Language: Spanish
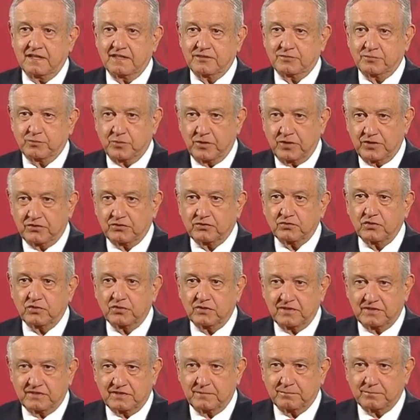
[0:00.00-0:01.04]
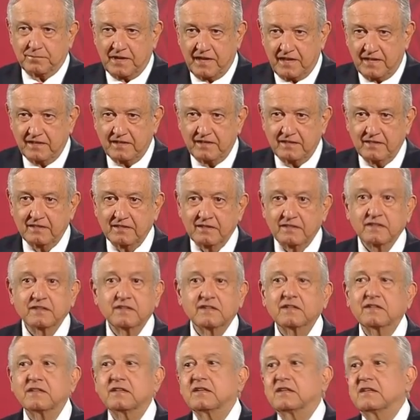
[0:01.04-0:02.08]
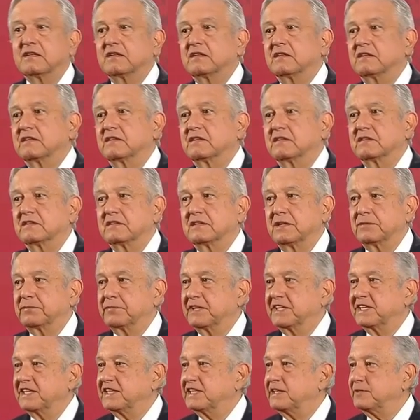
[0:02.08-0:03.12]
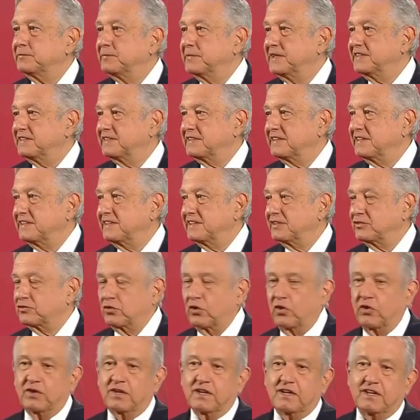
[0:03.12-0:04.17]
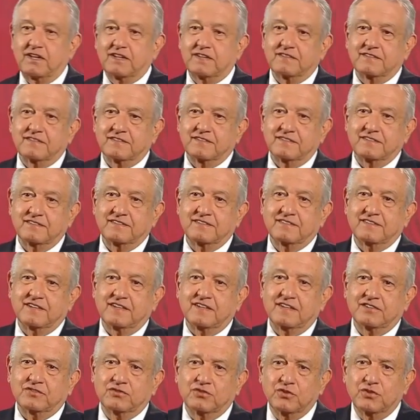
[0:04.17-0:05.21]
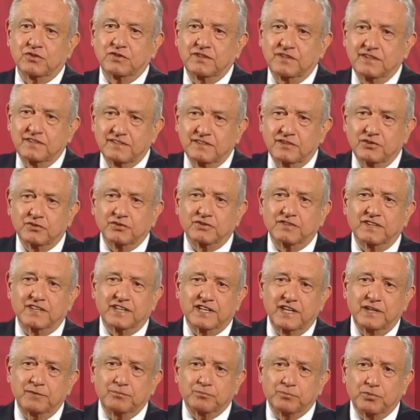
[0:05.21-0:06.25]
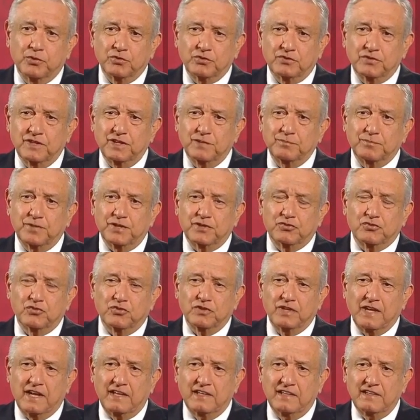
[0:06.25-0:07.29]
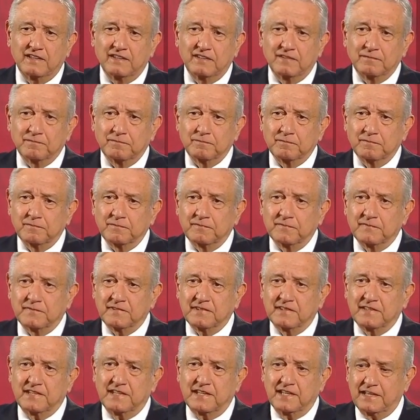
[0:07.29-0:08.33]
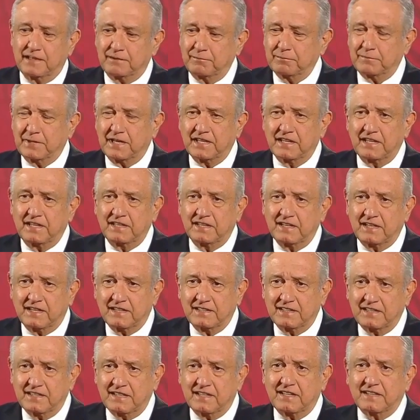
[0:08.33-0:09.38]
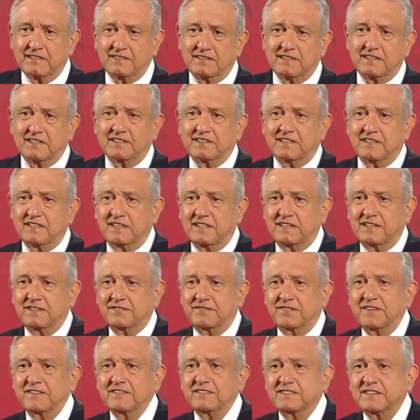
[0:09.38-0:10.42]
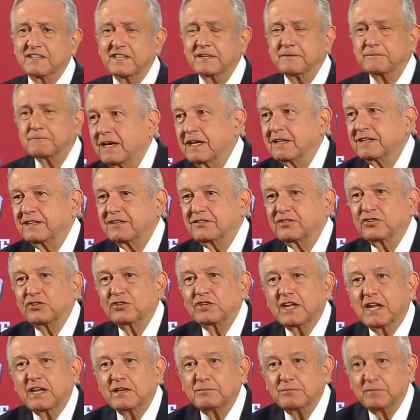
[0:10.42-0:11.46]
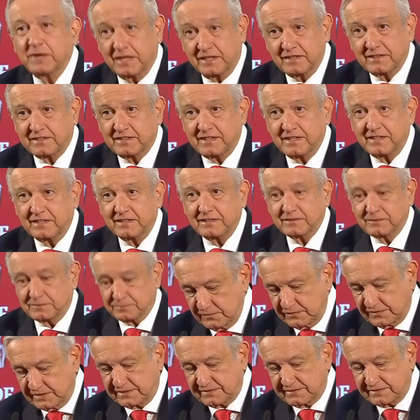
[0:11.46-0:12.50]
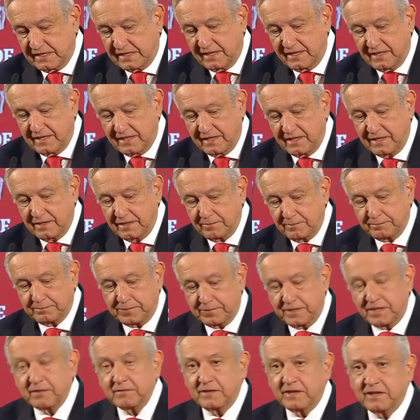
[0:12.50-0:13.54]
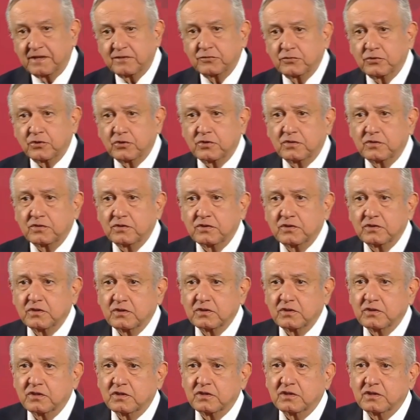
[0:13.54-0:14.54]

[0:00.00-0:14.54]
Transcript: expuesto ese plan, independientemente de todas las instalaciones, de los equipos, del personal de Marina y de la Secretaría de Defensa. Adicionalmente, se está previendo